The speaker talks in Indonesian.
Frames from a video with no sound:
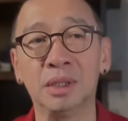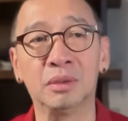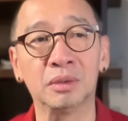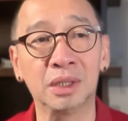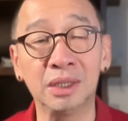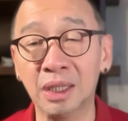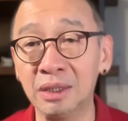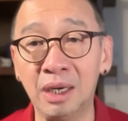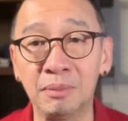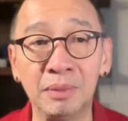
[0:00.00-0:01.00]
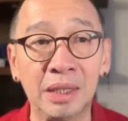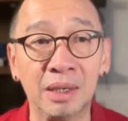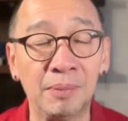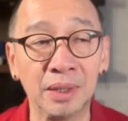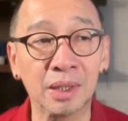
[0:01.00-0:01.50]
begitu kita tidak
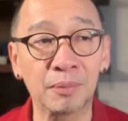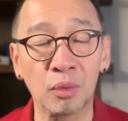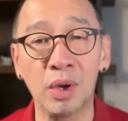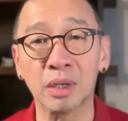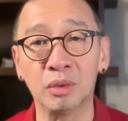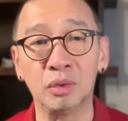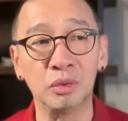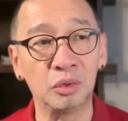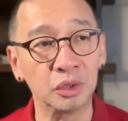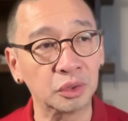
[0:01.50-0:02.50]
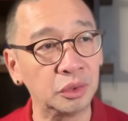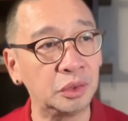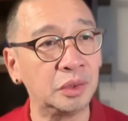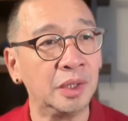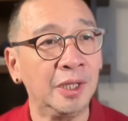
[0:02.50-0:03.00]
memiliki banyak peluang gue gue
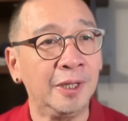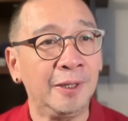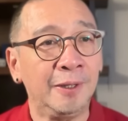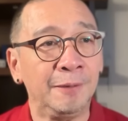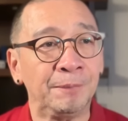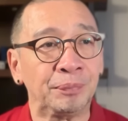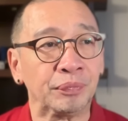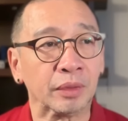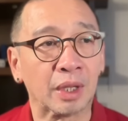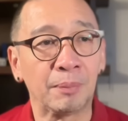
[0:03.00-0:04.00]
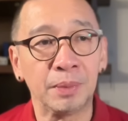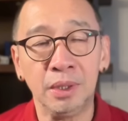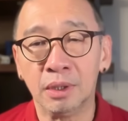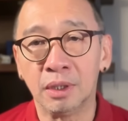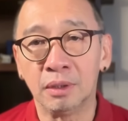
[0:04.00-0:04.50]
setuju
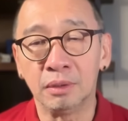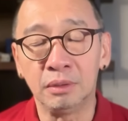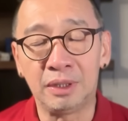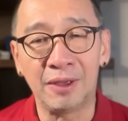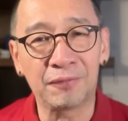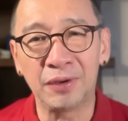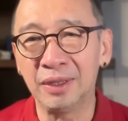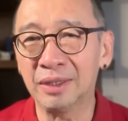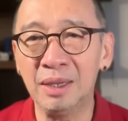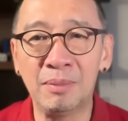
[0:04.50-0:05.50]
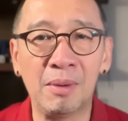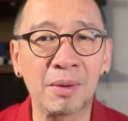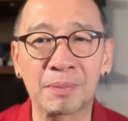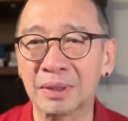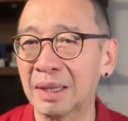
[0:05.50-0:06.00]
tapi uh, definitely
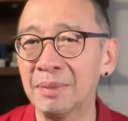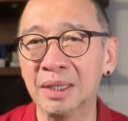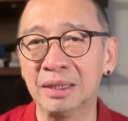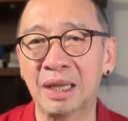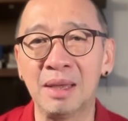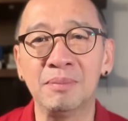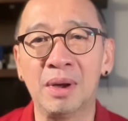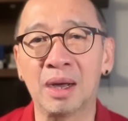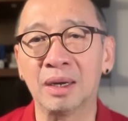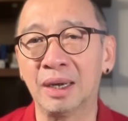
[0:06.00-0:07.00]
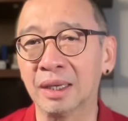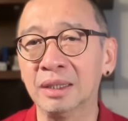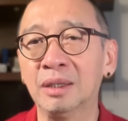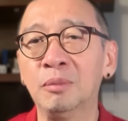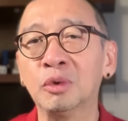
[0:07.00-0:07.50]
bahwa pertama kita imbang nah
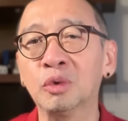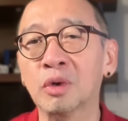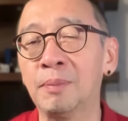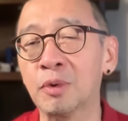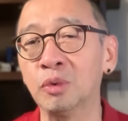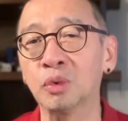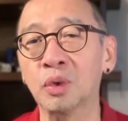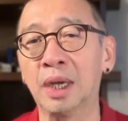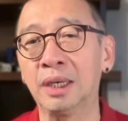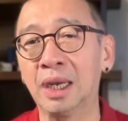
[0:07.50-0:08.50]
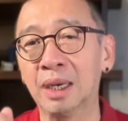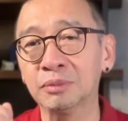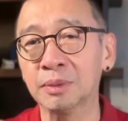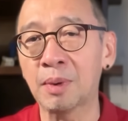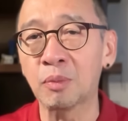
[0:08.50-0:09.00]
kita butuh keberuntungan
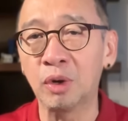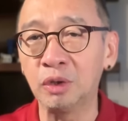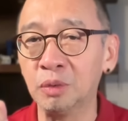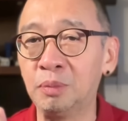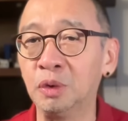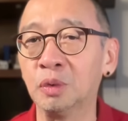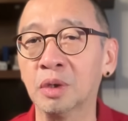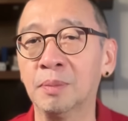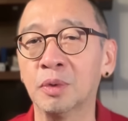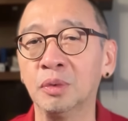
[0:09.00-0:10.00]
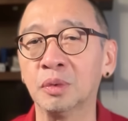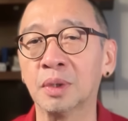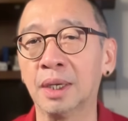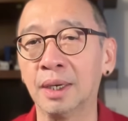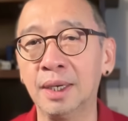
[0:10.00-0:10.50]
dalam sepak bola itu butuh
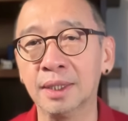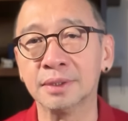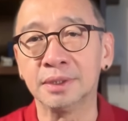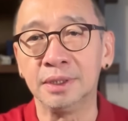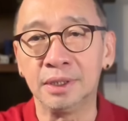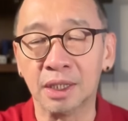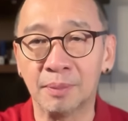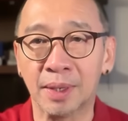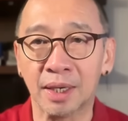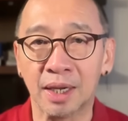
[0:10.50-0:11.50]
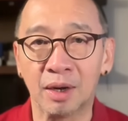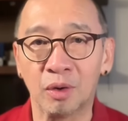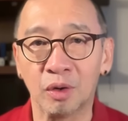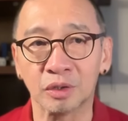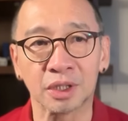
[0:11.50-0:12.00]
keberuntungan lihat City kemarin nggak
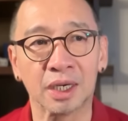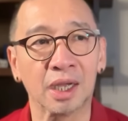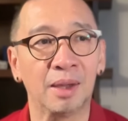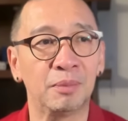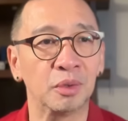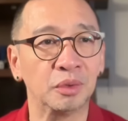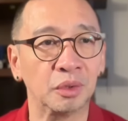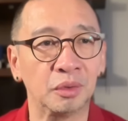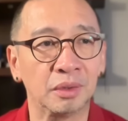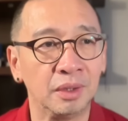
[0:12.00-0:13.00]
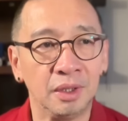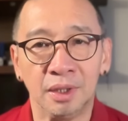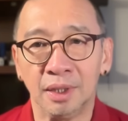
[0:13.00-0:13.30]
lolos karena nggak beruntung